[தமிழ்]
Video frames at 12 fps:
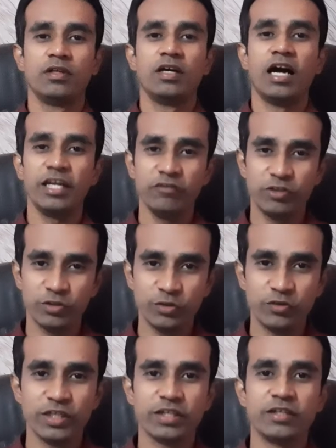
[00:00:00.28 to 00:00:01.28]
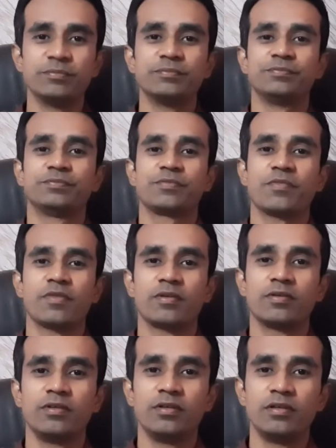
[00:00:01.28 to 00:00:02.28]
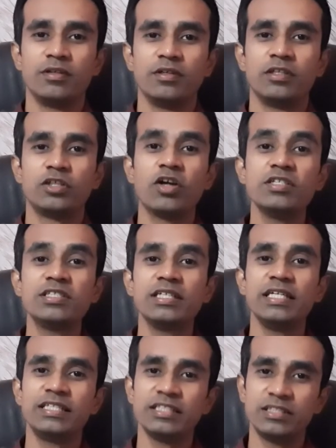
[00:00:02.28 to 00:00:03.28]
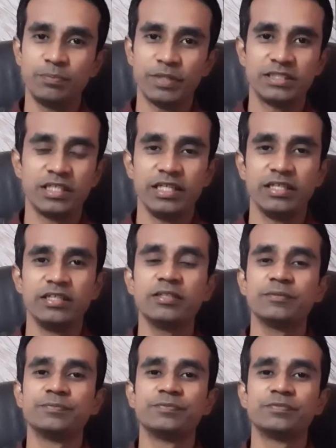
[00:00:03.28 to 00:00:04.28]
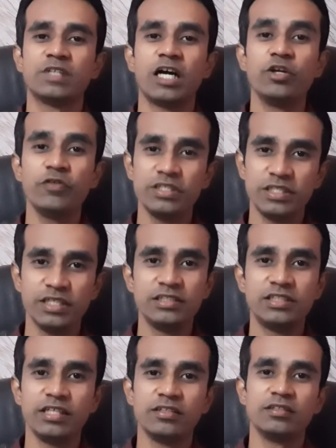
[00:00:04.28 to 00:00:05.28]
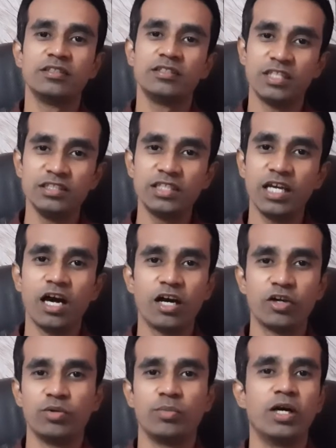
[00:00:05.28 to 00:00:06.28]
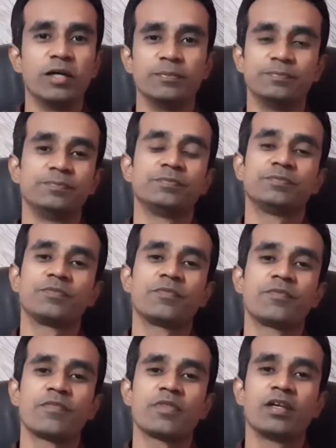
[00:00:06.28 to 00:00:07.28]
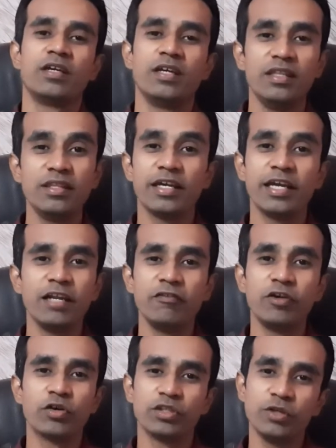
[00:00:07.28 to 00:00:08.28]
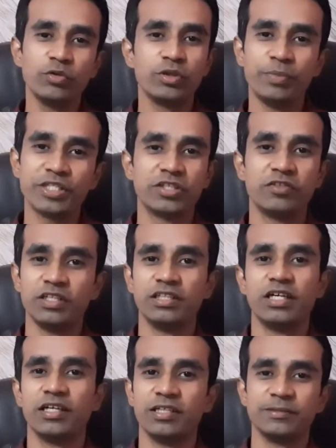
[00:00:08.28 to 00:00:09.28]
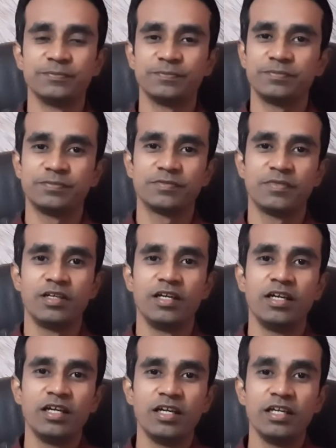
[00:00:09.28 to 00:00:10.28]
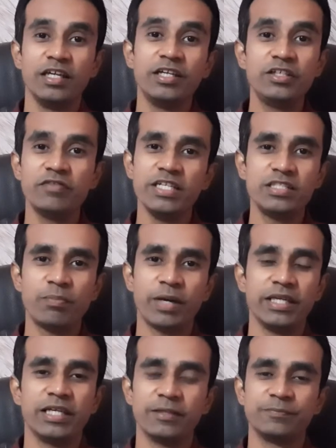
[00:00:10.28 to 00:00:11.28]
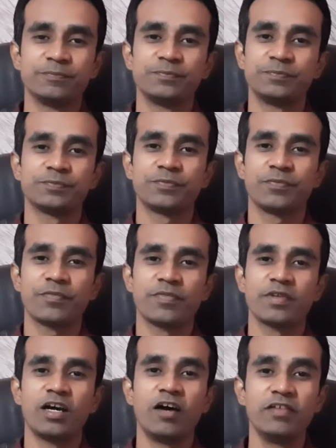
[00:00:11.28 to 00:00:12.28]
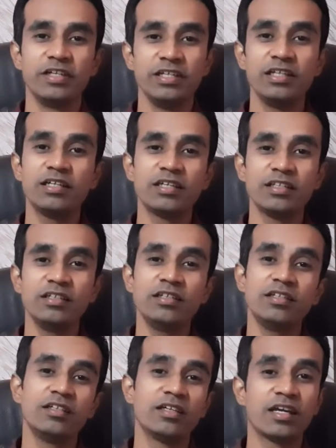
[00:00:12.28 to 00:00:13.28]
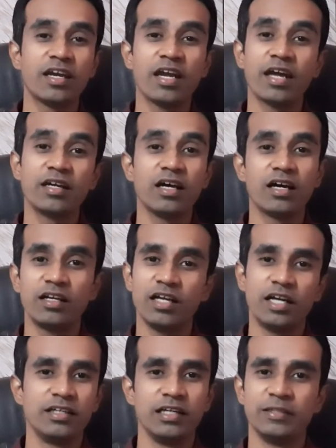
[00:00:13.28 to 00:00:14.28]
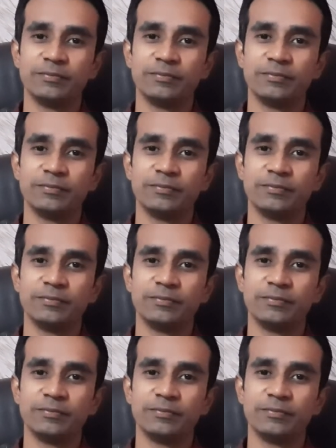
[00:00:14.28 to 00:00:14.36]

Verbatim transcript: அனைவருக்கும் வணக்கம் டான்சலைட்டிஸ் பிரச்சனைக்கு அறுவை சிகிச்சை செஞ்சே ஆகணுமா இந்த கேள்வியோடு தான் ஒரு பேஷண்ட் வந்தாங்க எட்டு வயசு பையன் அவர் இருக்கிறது கனடா நாட்டில்